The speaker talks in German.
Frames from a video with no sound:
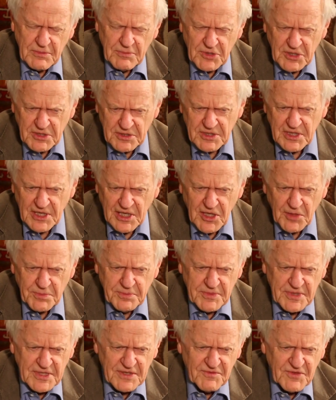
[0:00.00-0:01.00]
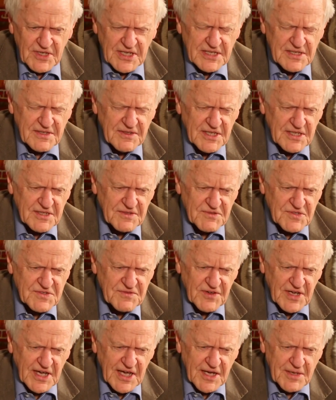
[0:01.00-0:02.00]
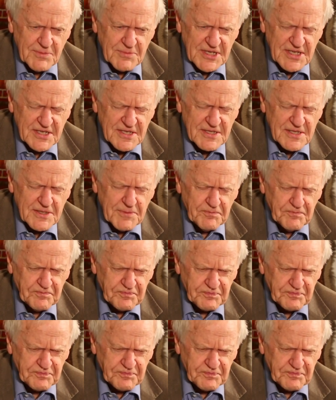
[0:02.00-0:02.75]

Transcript: man hat geglaubt, man, wir hätten etwas verheimlicht.